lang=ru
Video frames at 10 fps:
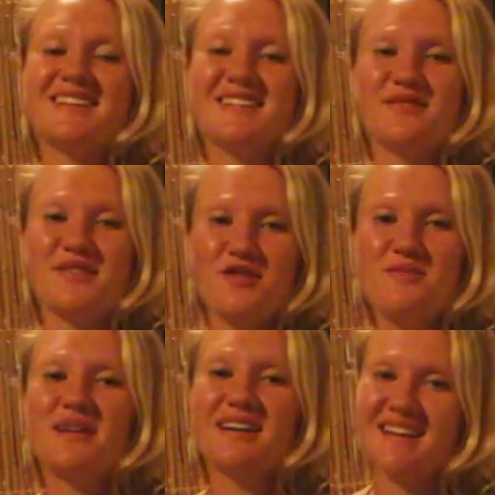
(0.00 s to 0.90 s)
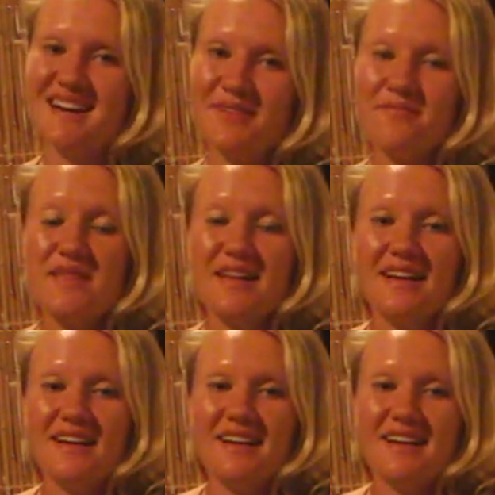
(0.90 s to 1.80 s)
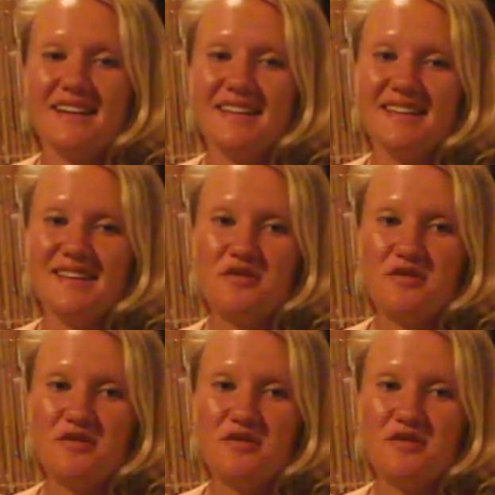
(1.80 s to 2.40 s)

на своем канале. И